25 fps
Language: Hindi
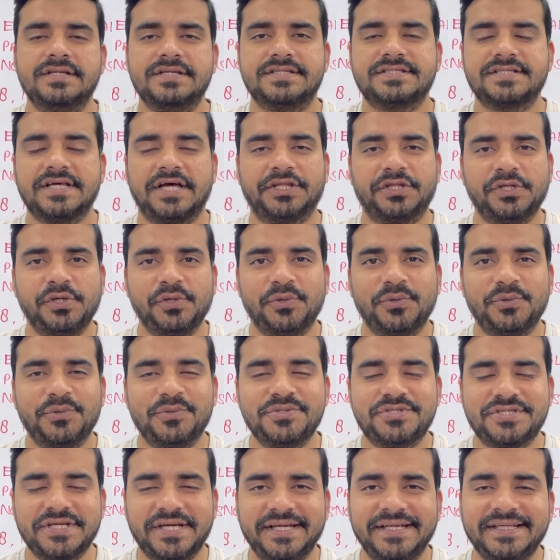
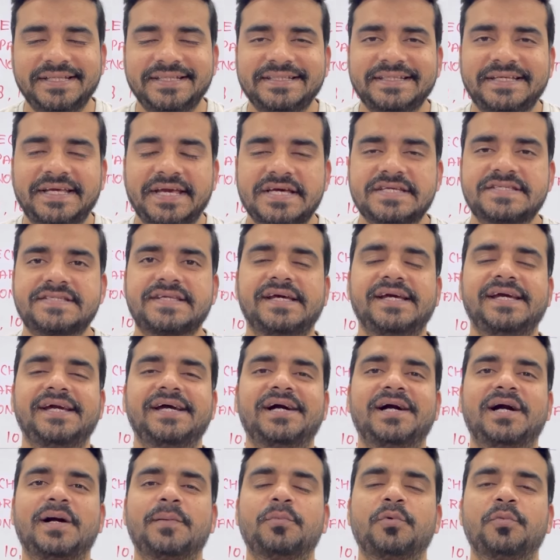साथियों जय हिंद कैसे हैं
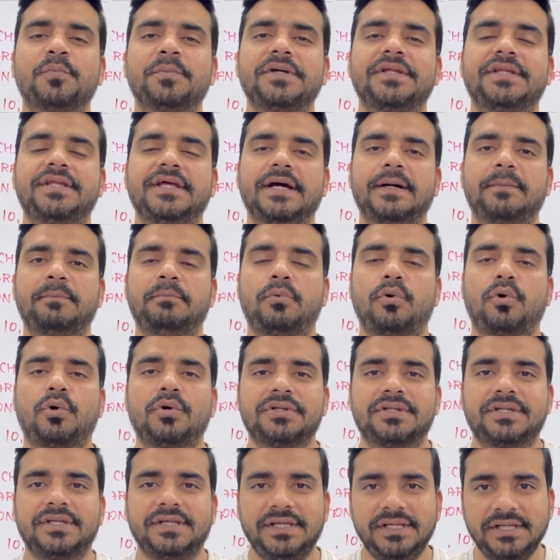आप उम्मीद है आप बहुत